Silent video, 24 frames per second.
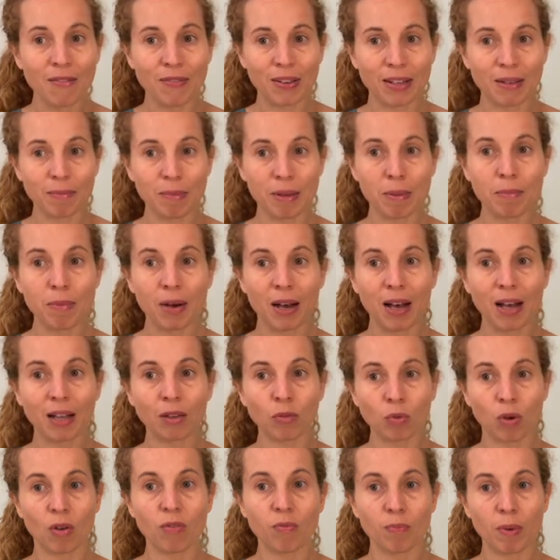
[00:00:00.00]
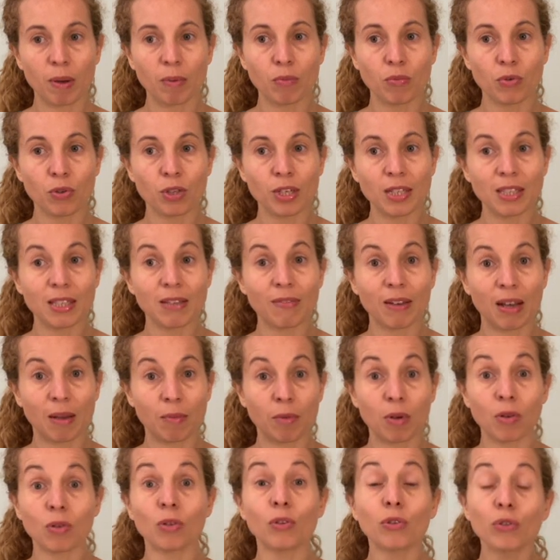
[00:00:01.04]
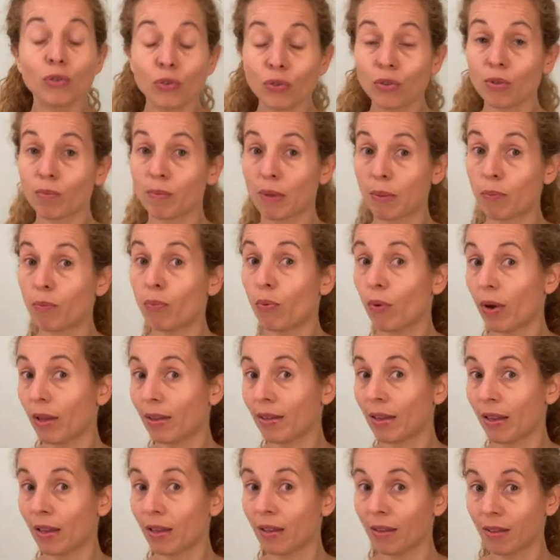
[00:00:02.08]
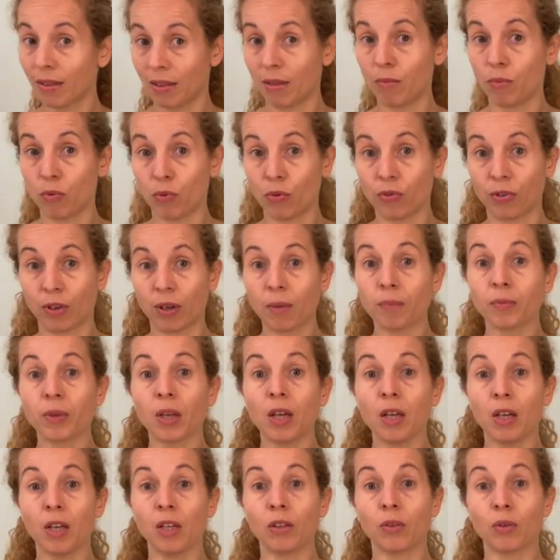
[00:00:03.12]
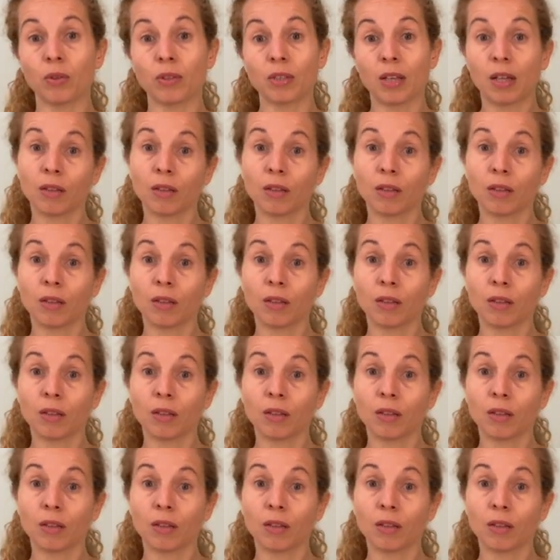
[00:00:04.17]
Fait mes bras doivent pas bouger, c'est vraiment juste mes poignets qui bougent. Hein. Donc